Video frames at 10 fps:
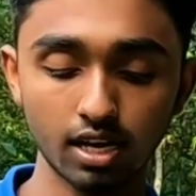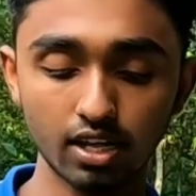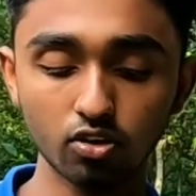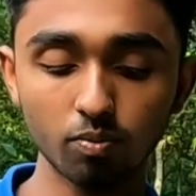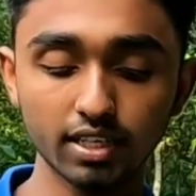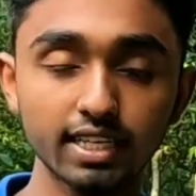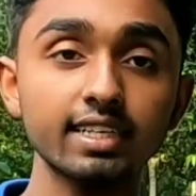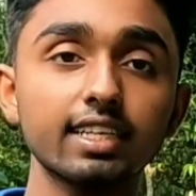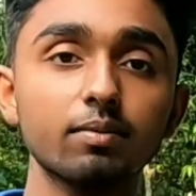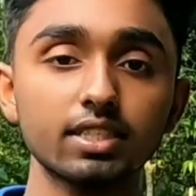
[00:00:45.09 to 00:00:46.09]
এরকম একটা
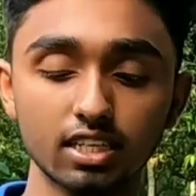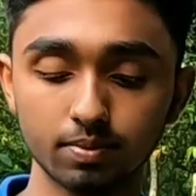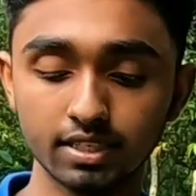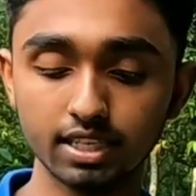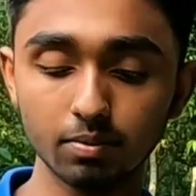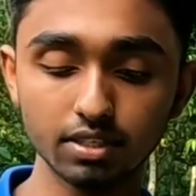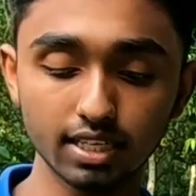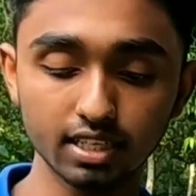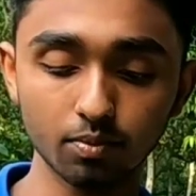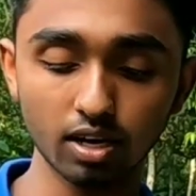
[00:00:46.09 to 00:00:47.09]
ইন্টারভেস আসবে ইন্টারভেস
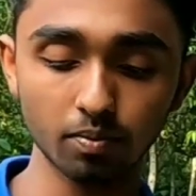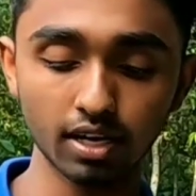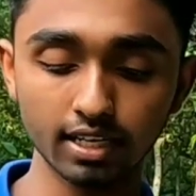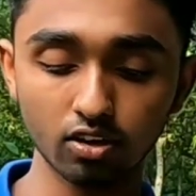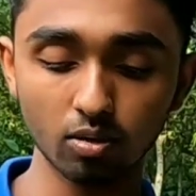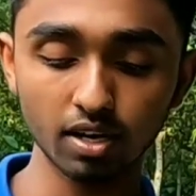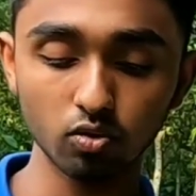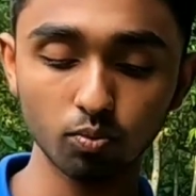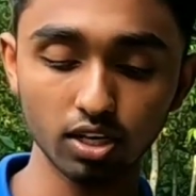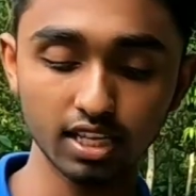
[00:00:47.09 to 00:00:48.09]
আসার পর আপনারা কী করবেন
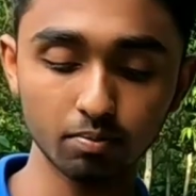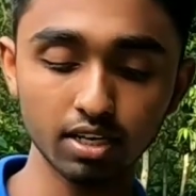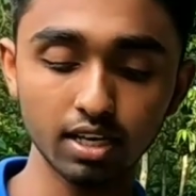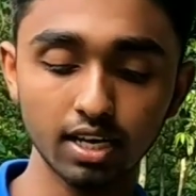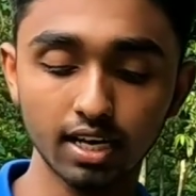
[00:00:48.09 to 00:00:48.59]
উপরে দেখবেন